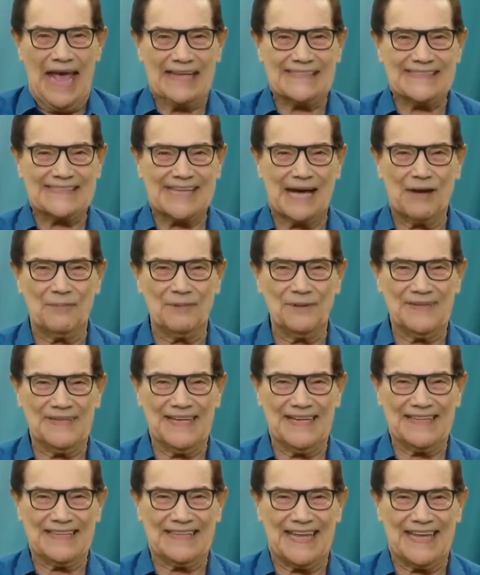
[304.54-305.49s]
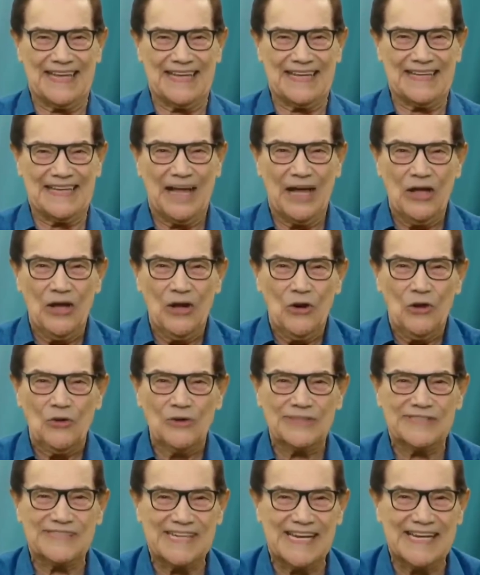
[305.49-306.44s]
armonía interior,
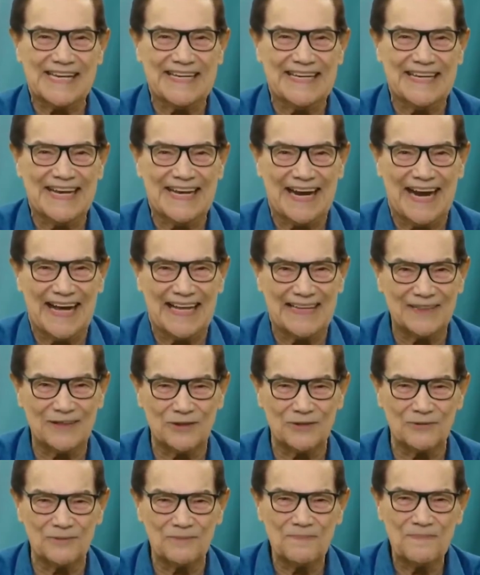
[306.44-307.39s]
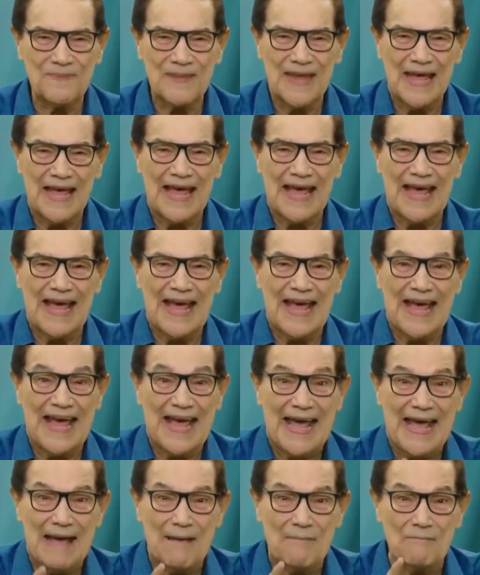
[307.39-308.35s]
el ser grato,
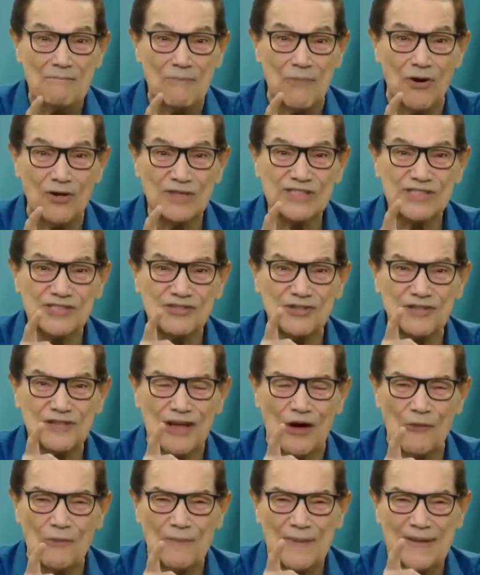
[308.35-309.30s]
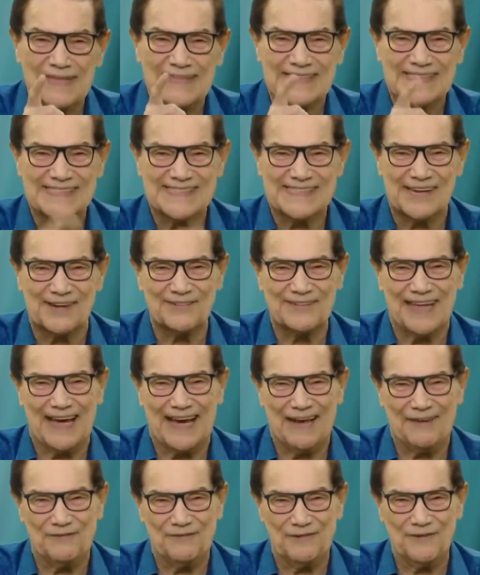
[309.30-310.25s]
es emocionalmente
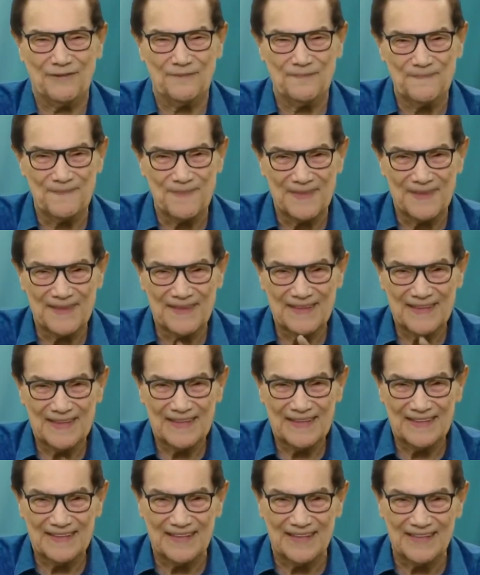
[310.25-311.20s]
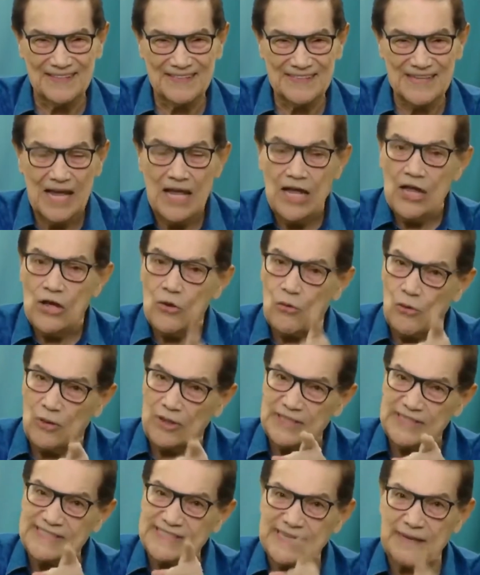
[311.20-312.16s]
saludable. Note que
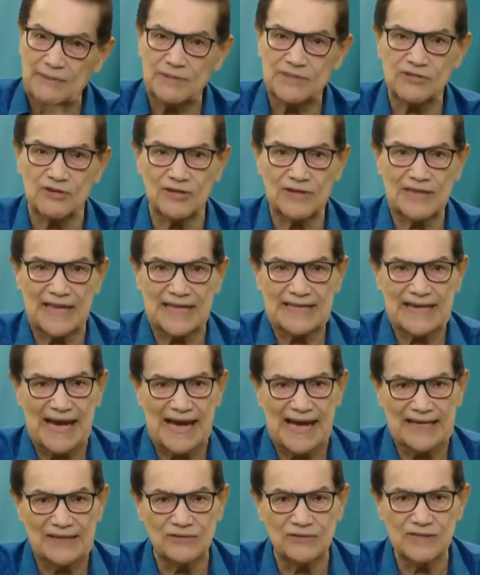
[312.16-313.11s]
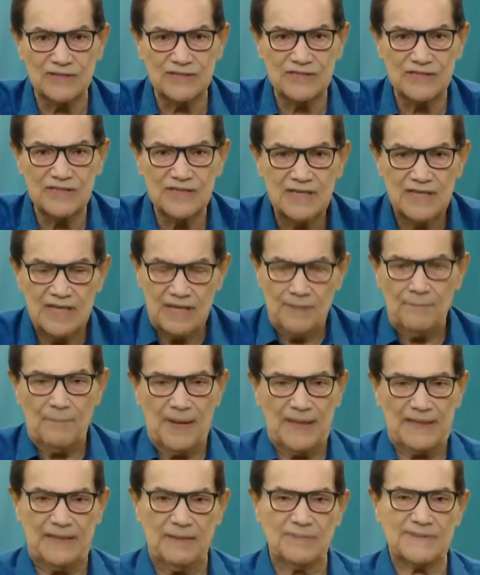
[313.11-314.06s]
cuando estamos enojados,
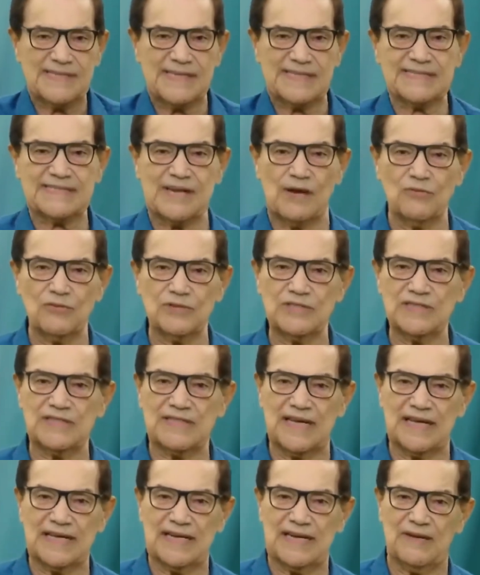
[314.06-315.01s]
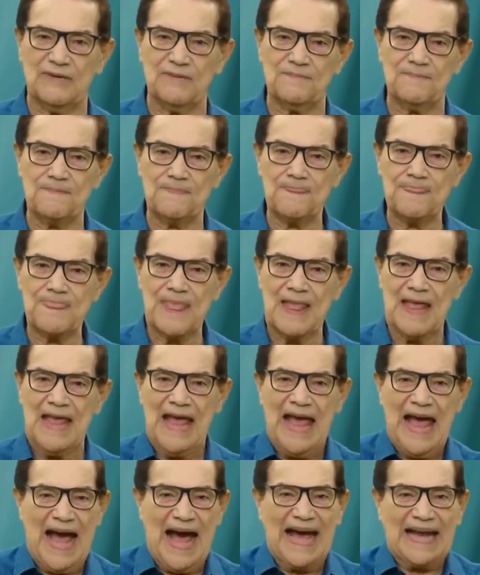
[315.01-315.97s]
perdemos la salud integral,
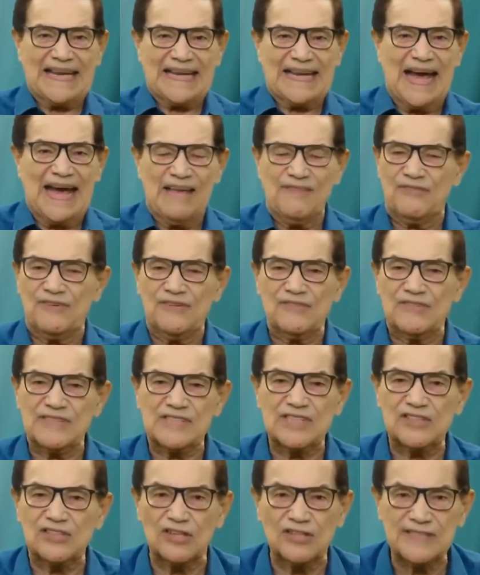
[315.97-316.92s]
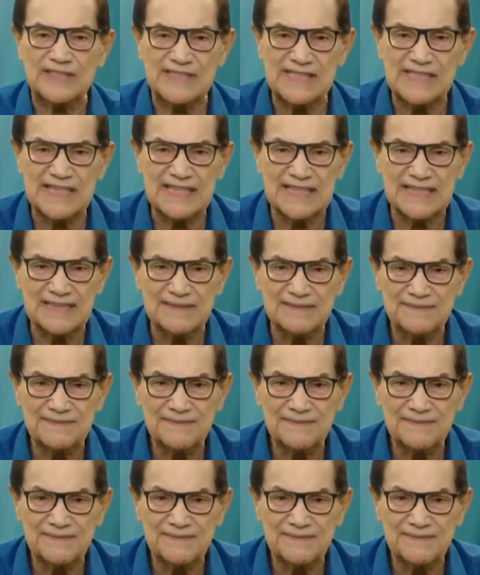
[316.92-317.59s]
la rabia nos intoxica,